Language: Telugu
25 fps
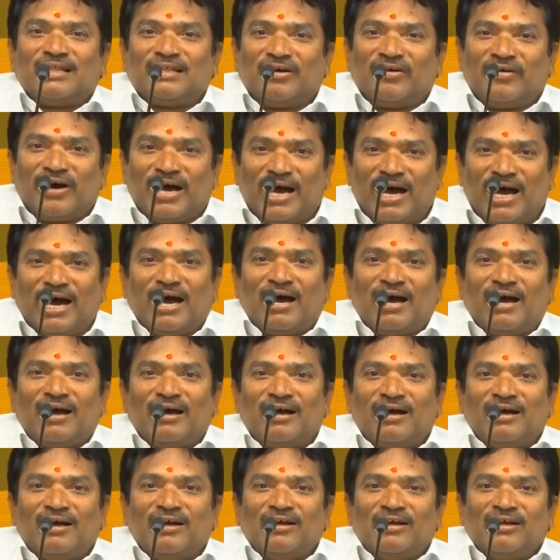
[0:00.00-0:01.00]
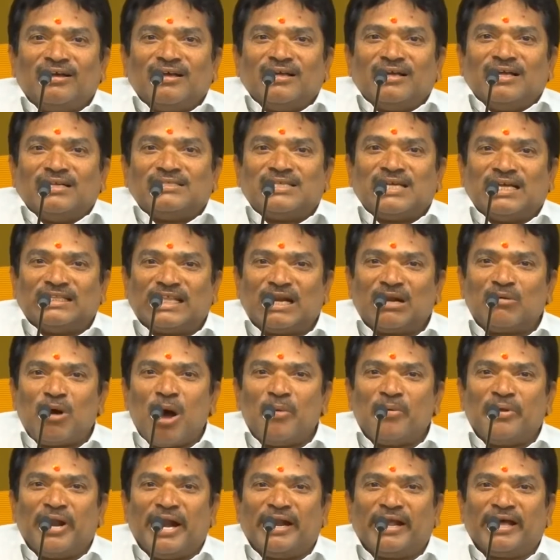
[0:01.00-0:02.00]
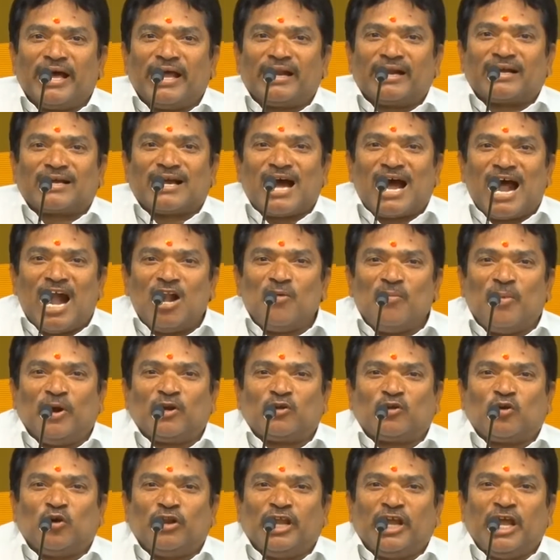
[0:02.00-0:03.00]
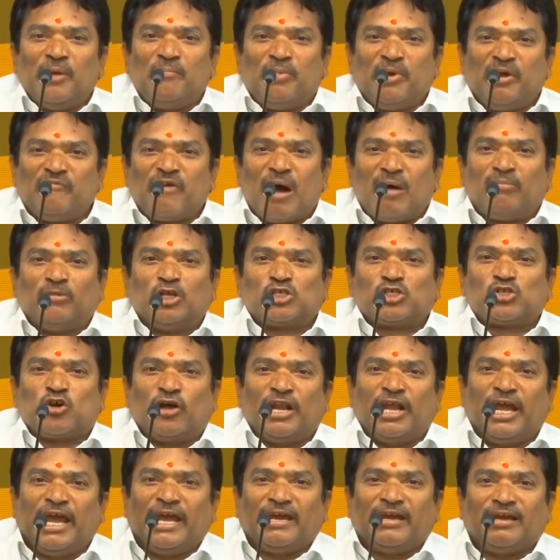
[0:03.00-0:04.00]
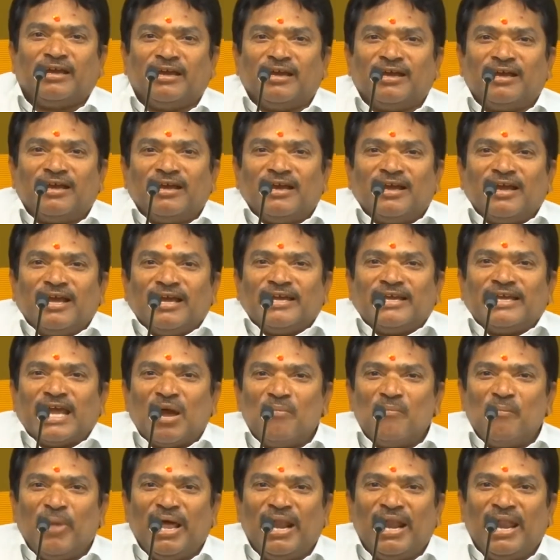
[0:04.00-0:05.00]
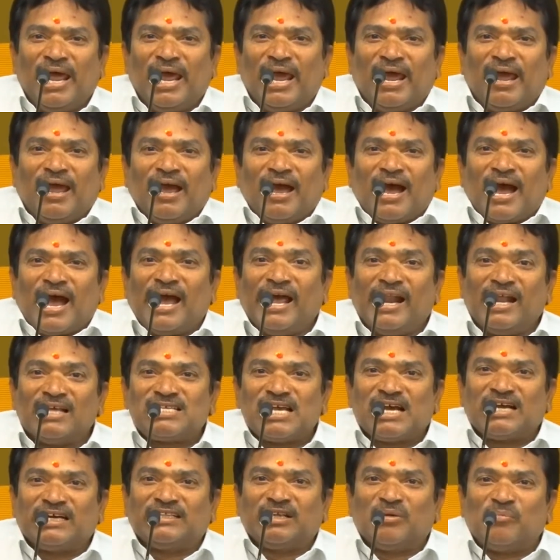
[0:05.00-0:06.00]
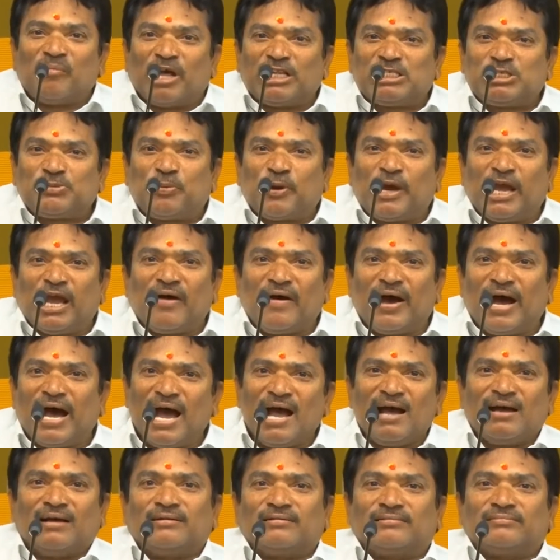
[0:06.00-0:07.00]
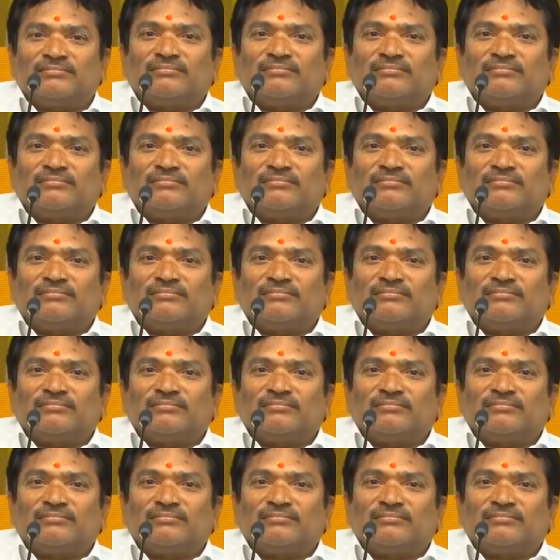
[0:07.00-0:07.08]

యదవా చంద్రబాబు నాయుడు గారు కాళ్ళు పట్టుకొని బీఫామ్ తీసుకొని ఎమ్మెల్యే అయిన సంగతి మర్చిపోయావా